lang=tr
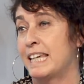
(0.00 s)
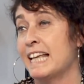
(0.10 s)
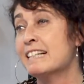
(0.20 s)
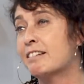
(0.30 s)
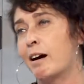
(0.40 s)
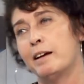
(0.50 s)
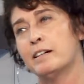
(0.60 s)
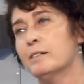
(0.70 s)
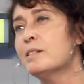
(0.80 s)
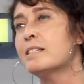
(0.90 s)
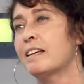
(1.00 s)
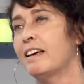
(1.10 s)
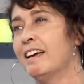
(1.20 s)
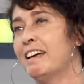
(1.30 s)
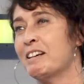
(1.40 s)
gelir kaynağımız
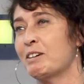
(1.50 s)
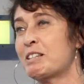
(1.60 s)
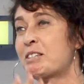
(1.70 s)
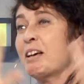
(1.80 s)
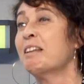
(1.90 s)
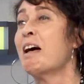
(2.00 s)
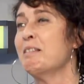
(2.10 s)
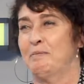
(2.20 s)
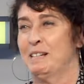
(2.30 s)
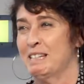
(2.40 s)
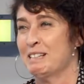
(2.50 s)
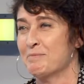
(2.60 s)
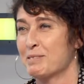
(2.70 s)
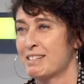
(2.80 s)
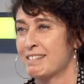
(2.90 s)
sanal
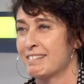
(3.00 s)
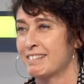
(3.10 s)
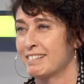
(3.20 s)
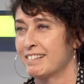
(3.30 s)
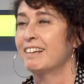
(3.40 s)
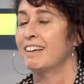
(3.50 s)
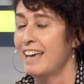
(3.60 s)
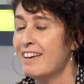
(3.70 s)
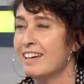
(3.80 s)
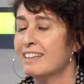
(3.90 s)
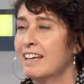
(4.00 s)
pazarımız. Sanal pazar. Evet. O